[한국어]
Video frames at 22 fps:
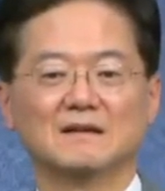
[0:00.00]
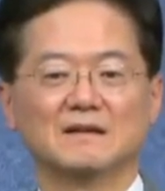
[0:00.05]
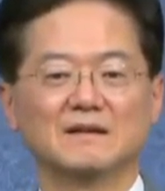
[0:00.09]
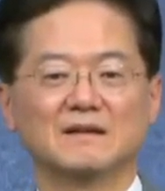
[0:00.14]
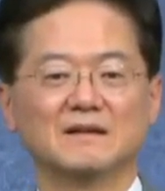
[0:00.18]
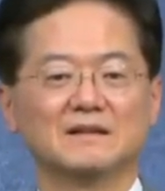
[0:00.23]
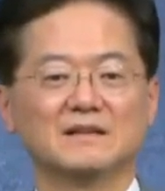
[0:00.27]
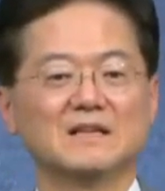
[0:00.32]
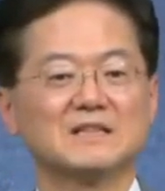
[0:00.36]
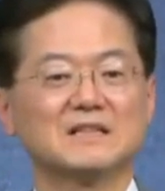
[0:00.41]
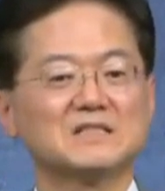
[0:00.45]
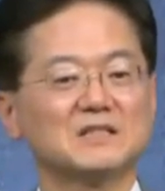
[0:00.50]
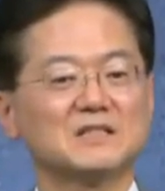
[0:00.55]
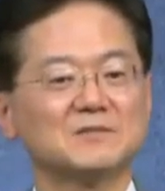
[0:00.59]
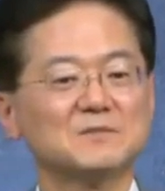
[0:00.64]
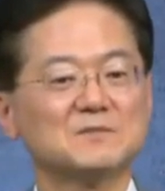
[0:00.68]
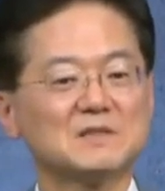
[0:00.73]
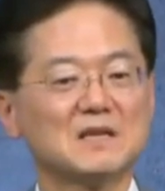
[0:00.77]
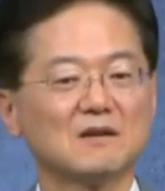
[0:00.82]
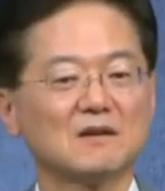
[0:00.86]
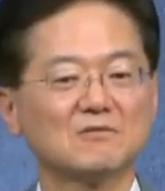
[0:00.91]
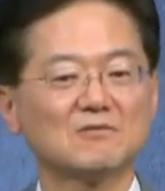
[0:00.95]
예. 내
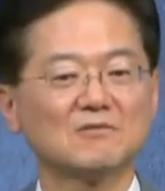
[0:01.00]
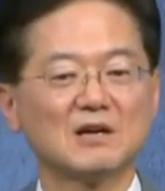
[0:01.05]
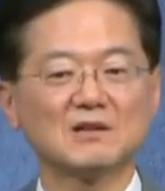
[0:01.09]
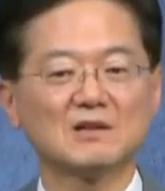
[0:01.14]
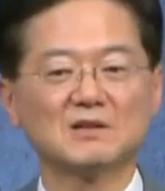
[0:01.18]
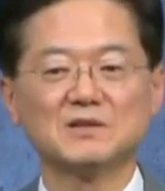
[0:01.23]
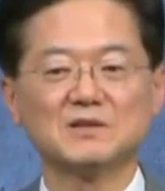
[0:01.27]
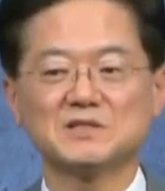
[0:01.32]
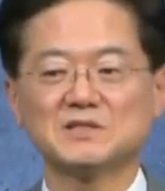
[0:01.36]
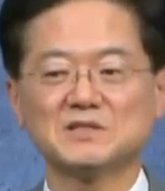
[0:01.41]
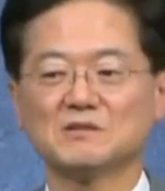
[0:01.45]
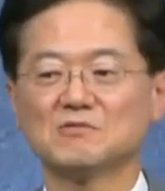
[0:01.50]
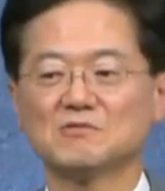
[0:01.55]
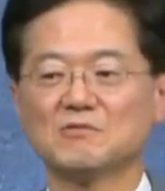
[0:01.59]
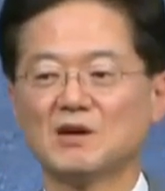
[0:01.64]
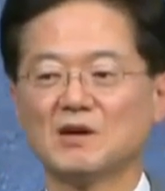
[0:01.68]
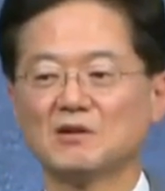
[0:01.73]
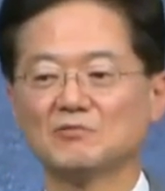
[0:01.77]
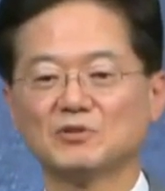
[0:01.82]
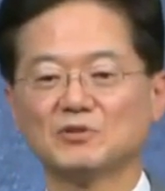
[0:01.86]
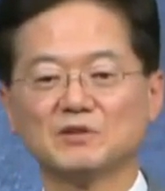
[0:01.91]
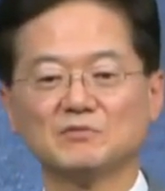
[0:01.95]
침상과
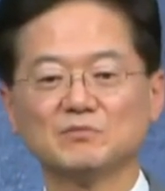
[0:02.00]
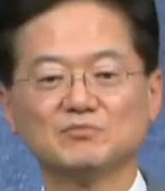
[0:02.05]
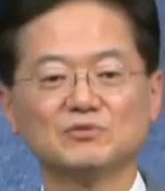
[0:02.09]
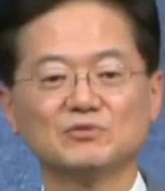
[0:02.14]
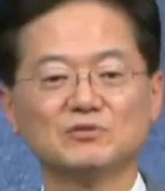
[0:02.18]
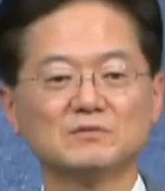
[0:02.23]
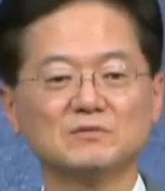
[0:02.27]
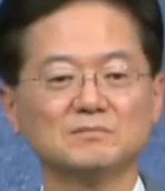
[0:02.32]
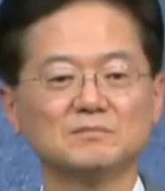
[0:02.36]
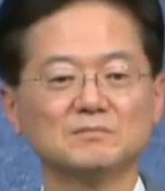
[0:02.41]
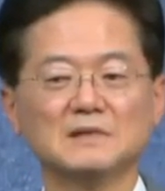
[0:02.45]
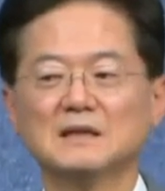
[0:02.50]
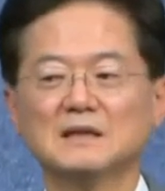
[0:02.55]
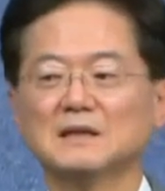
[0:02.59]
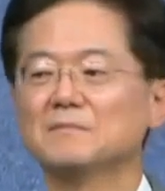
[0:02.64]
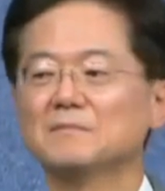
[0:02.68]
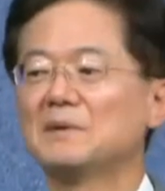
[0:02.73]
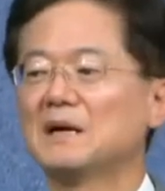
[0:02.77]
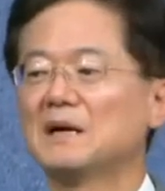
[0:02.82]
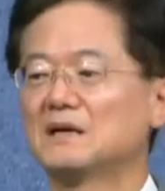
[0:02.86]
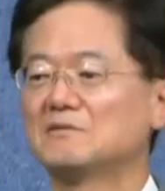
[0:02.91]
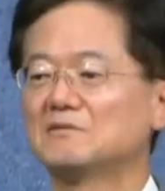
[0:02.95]
거실과 우리 문
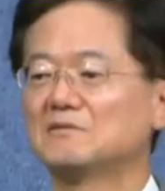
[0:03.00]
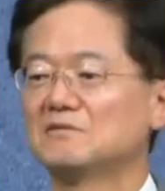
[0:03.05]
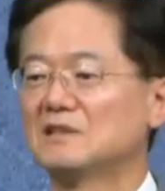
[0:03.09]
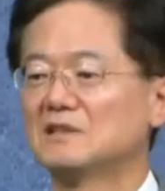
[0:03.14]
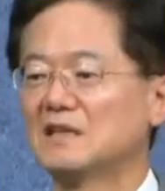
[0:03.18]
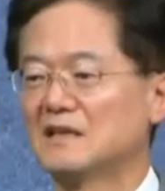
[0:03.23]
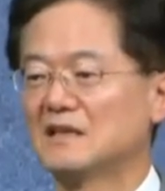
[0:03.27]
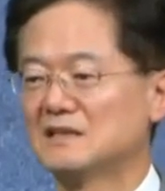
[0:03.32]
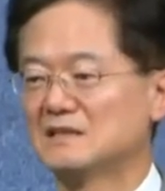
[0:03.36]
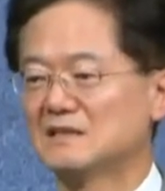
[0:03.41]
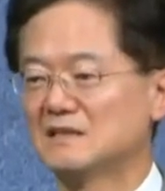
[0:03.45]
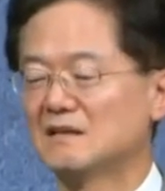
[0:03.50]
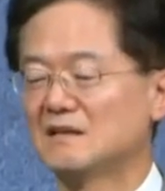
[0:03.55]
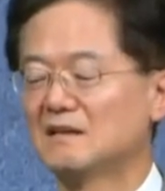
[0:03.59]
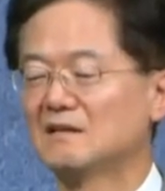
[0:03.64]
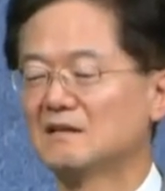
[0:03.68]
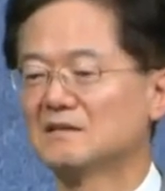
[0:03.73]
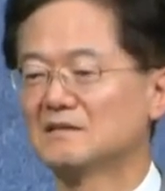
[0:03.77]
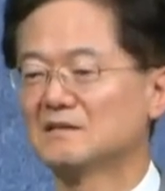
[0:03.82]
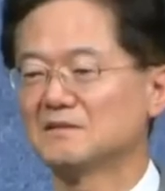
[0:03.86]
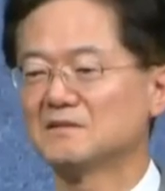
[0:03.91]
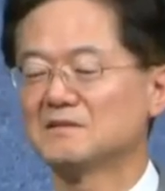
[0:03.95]
밖으로 나가자.
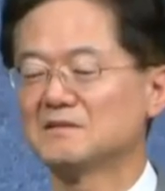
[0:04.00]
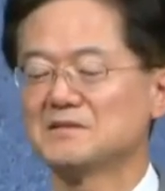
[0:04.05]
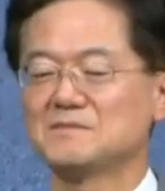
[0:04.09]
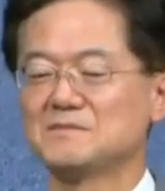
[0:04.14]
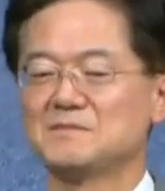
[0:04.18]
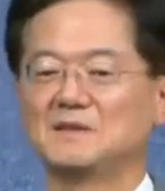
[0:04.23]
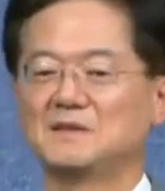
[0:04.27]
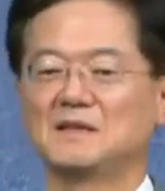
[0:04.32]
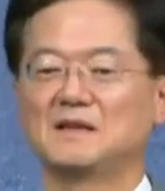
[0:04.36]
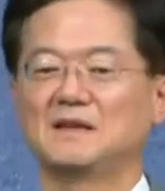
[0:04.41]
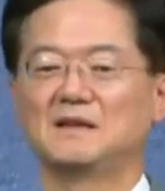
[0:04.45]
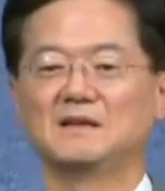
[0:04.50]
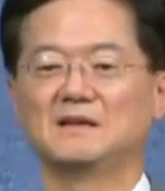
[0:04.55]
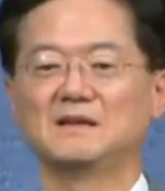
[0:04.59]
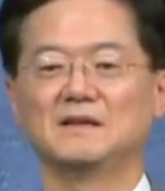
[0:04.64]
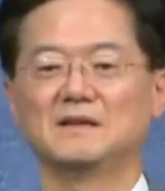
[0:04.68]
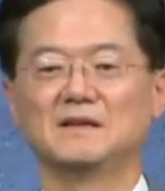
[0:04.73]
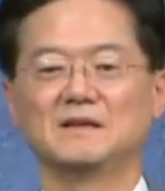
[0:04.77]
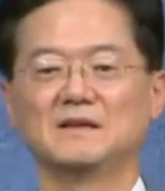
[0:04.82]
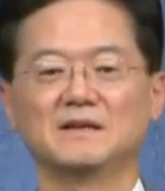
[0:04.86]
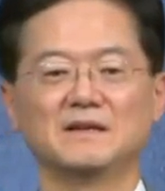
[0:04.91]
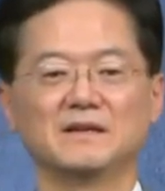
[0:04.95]
그런 것입니다.
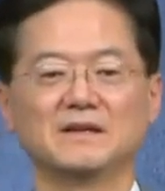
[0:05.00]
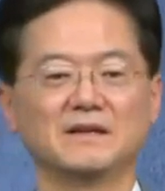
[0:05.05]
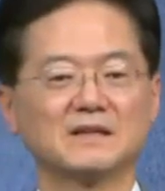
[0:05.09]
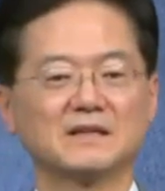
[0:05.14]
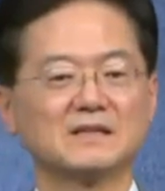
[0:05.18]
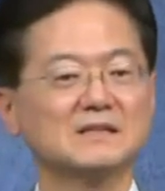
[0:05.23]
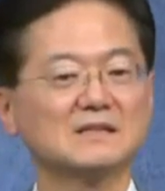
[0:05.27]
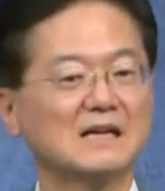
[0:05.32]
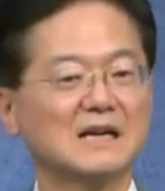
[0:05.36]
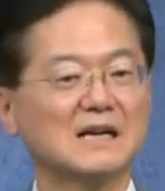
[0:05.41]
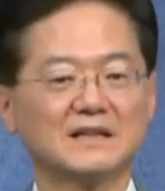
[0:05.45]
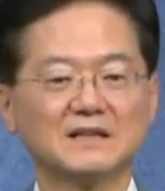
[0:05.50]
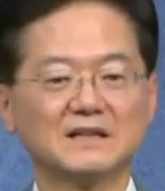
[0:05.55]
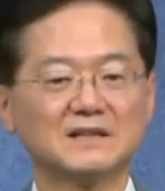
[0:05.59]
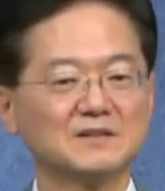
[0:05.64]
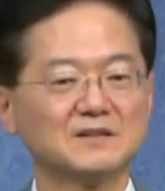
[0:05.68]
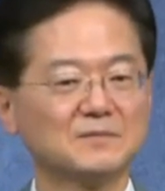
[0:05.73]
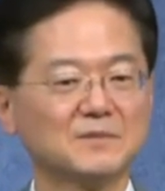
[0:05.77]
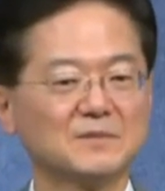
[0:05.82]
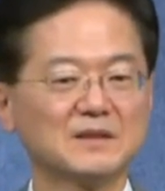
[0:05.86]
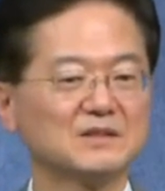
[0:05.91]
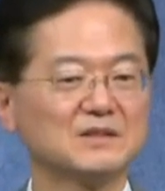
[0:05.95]
예. 그
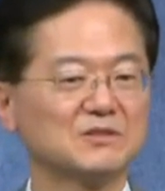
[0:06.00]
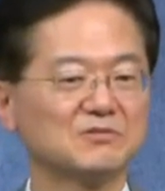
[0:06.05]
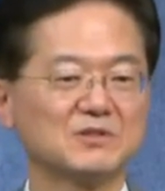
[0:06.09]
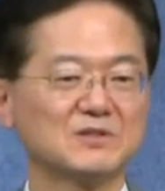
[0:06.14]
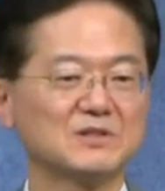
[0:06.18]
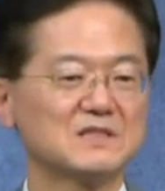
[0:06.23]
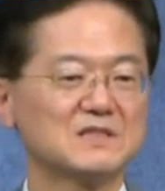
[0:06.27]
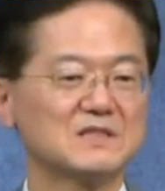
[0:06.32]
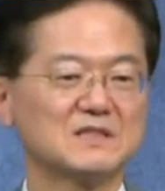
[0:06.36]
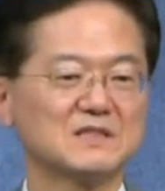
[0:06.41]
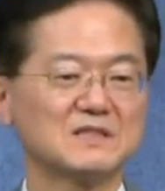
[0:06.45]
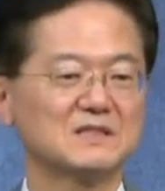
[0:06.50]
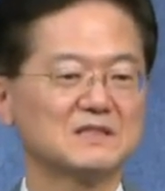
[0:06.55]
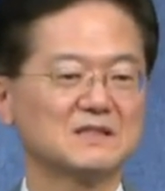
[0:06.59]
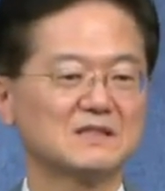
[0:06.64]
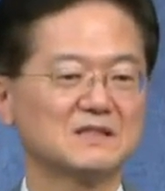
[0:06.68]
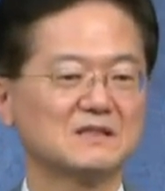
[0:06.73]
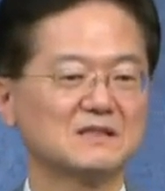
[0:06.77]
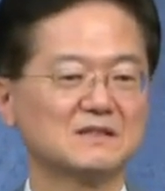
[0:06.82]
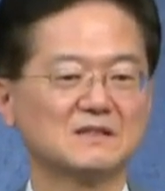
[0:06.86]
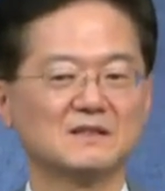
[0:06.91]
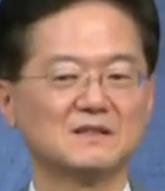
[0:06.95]
안에서만 이루어지는
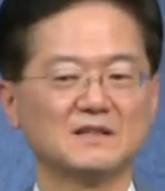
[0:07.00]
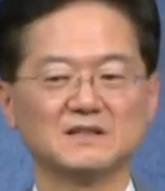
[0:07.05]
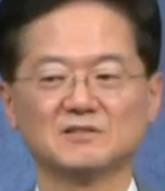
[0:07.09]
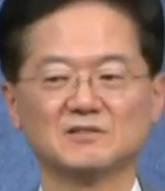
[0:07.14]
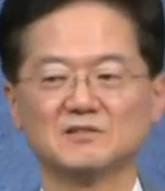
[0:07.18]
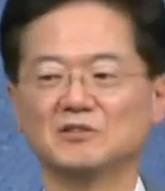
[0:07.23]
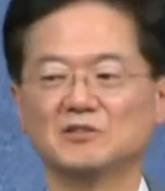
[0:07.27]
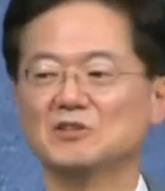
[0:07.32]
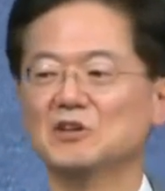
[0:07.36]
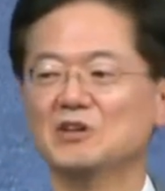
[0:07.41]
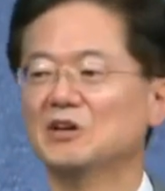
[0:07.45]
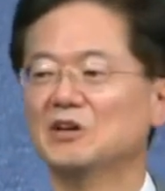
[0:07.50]
일을 해서